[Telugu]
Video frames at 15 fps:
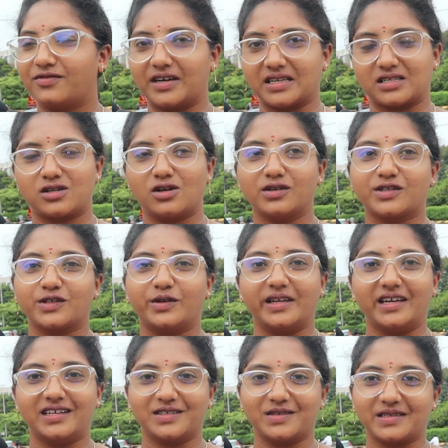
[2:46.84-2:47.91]
ఫస్ట్లో
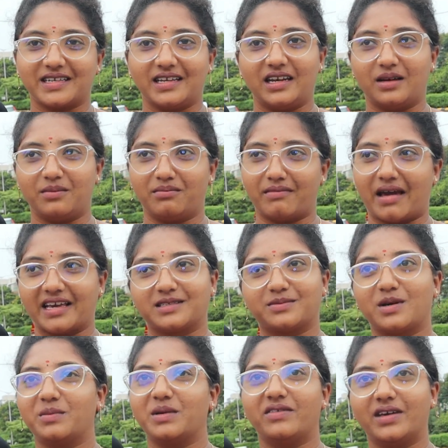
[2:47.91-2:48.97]
సోనియా అని చూసి నేను
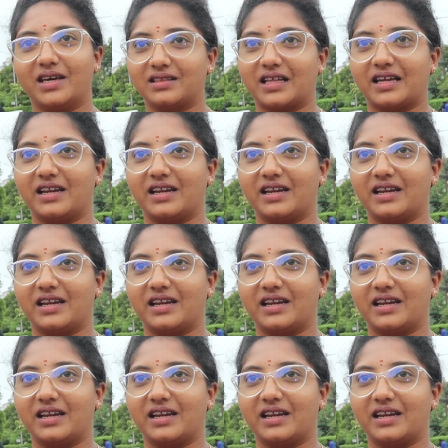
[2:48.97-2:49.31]
మాక్సిమం ఈ వీక్